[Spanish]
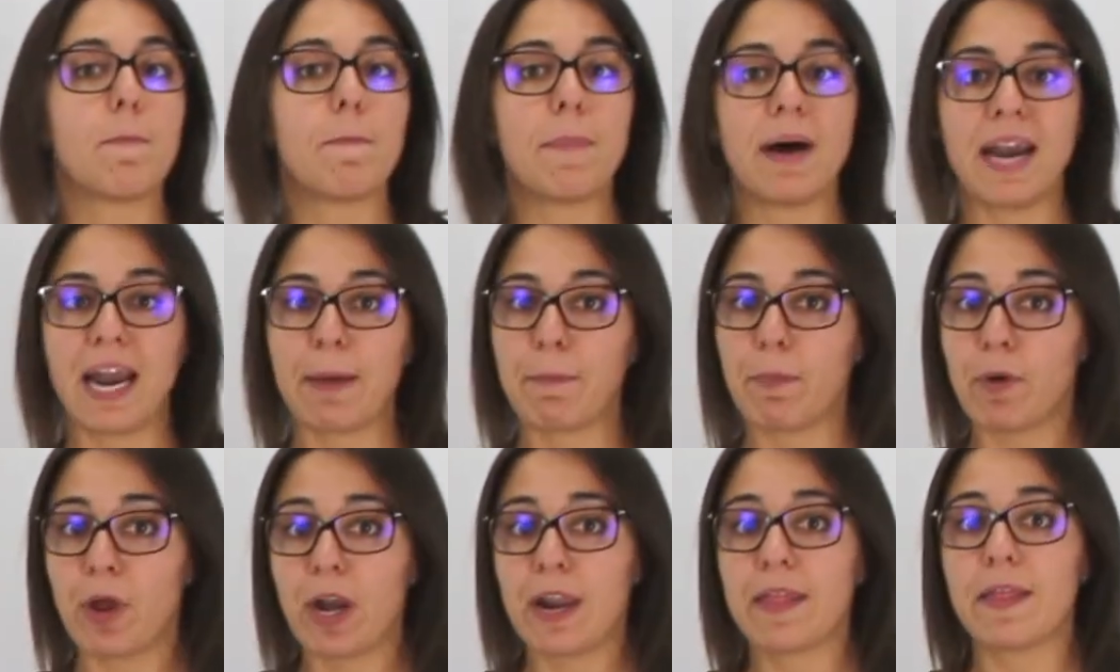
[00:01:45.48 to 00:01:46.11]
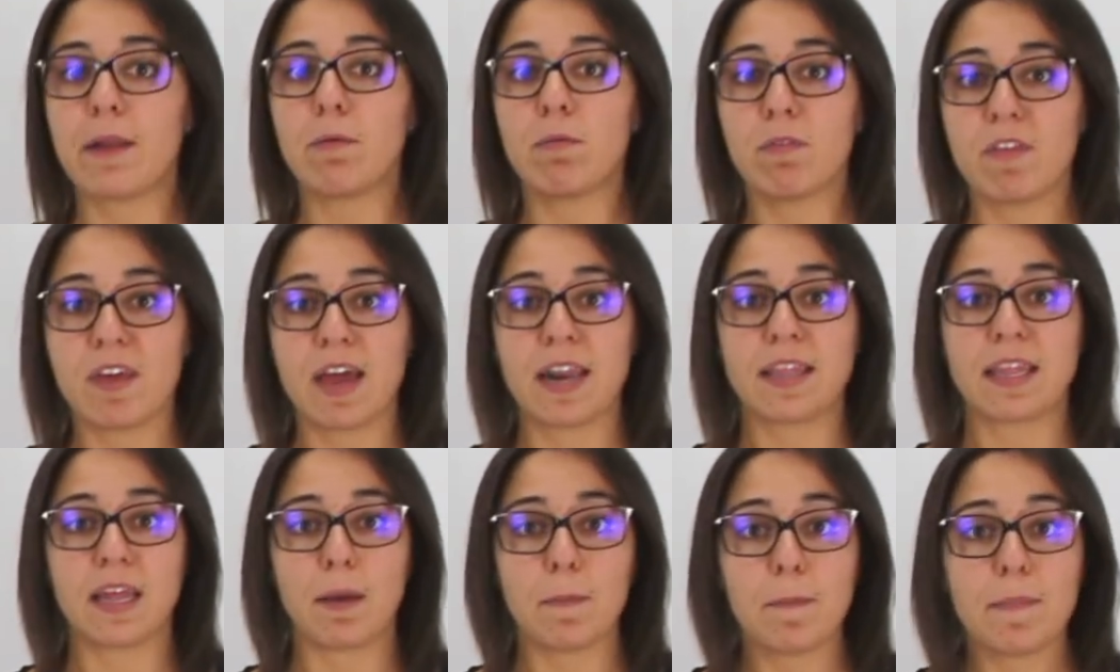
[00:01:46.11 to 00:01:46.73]
Van a poder
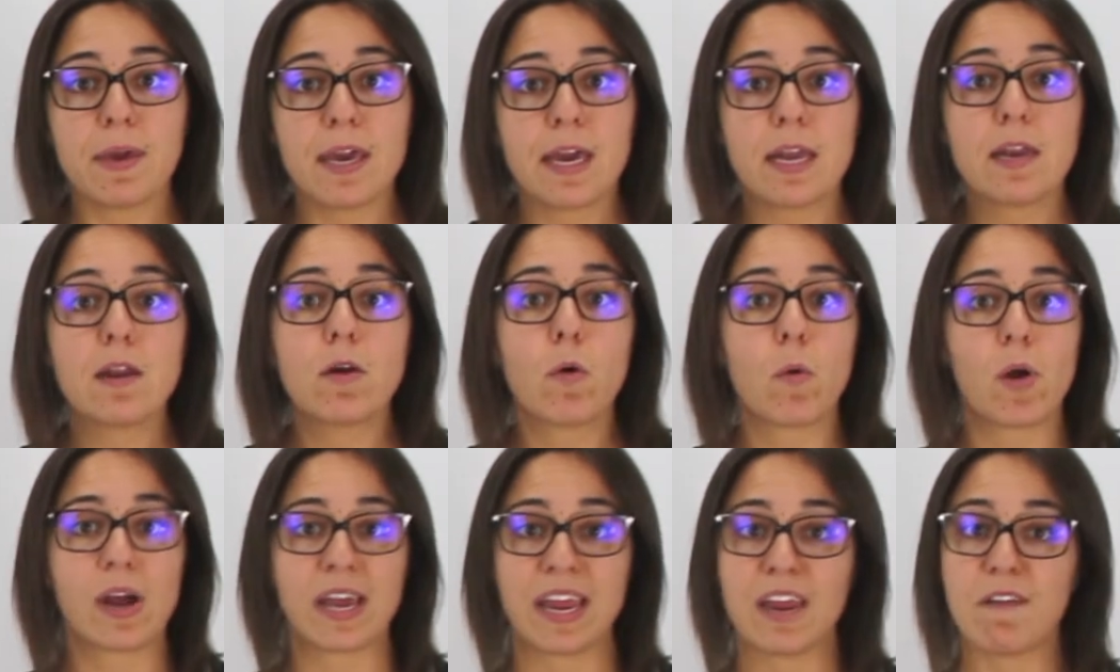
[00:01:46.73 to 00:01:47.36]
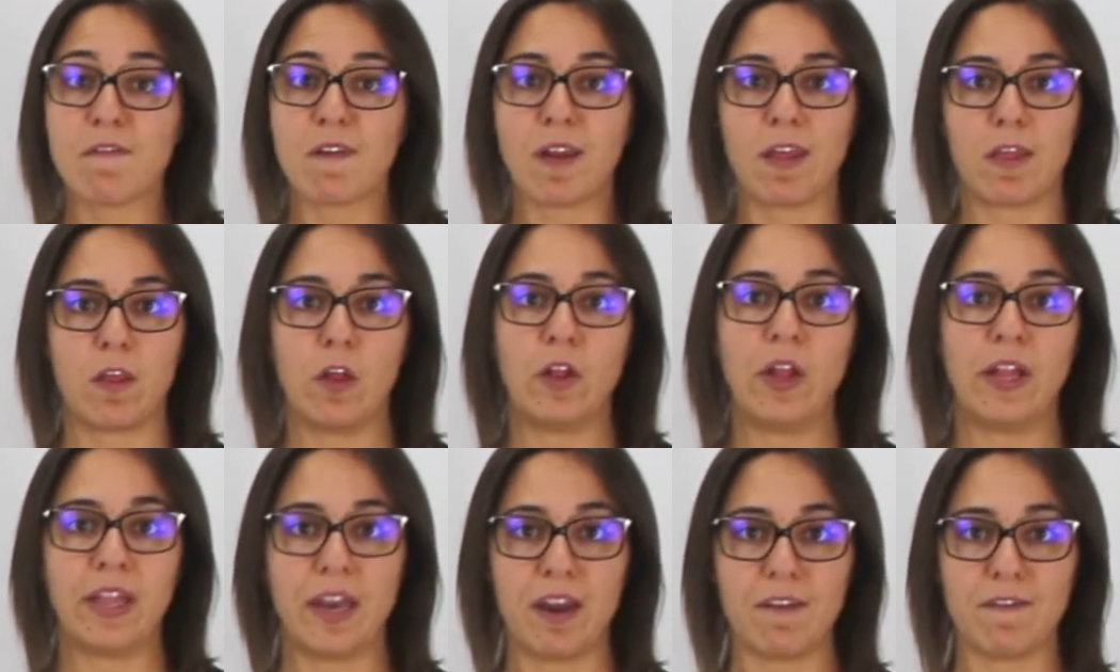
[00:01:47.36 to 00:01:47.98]
denunciar también cualquier infracción
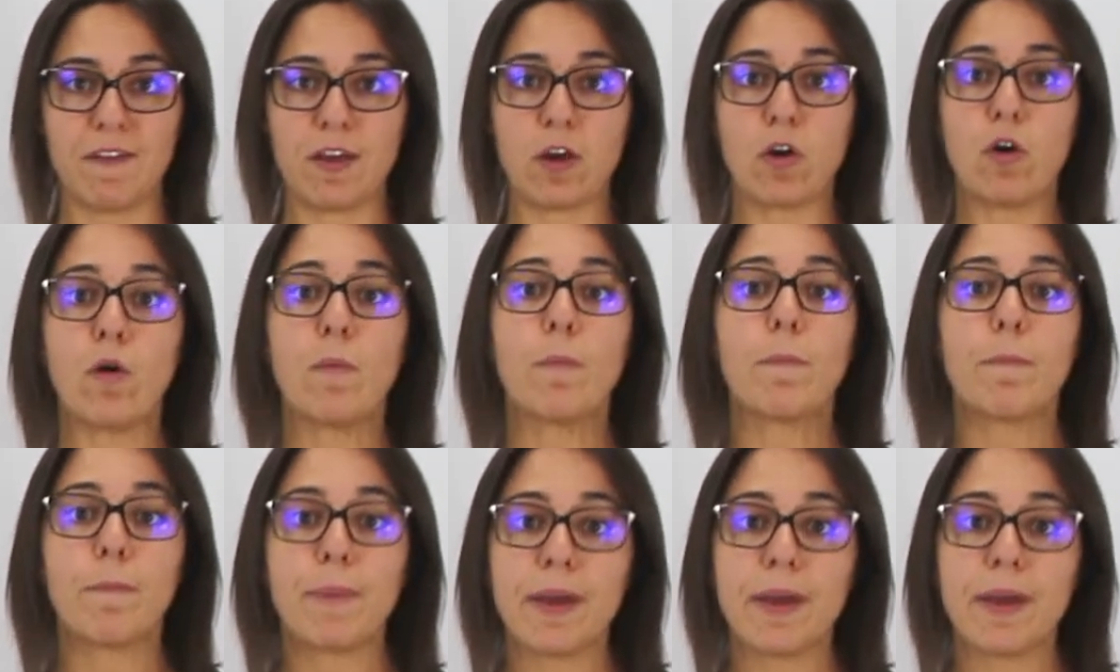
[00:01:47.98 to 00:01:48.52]
de tráfico,